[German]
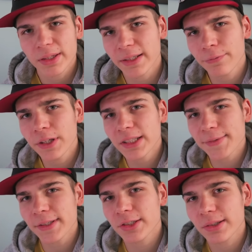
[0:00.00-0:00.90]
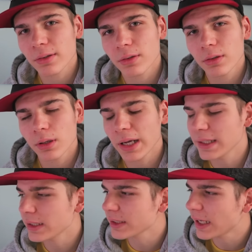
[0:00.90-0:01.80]
Den 24...
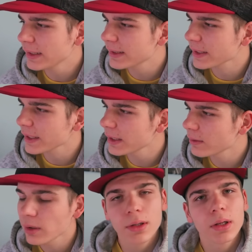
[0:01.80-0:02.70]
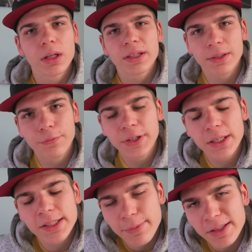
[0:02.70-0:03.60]
Alter, ich kann nicht reden. Den
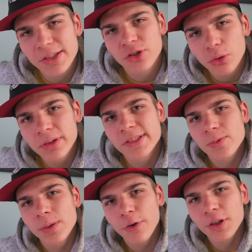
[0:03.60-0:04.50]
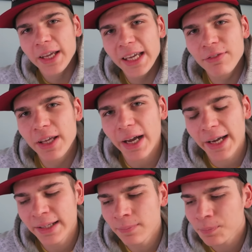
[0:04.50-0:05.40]
24 Stunden Stream von Revi
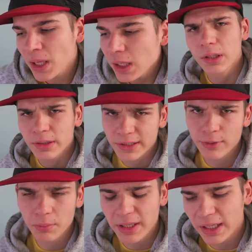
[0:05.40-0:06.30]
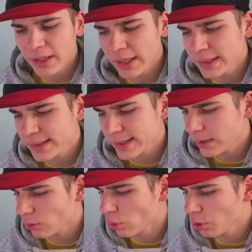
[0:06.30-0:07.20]
ein. Das wird mega nice.
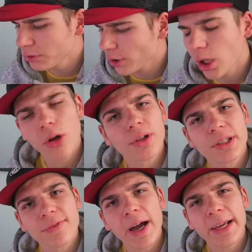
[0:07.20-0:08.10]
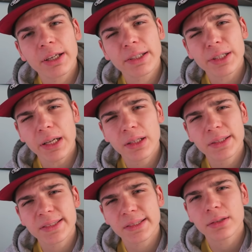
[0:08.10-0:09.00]
Und ja, Leute, das war eigentlich
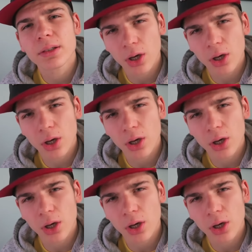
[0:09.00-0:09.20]
alles.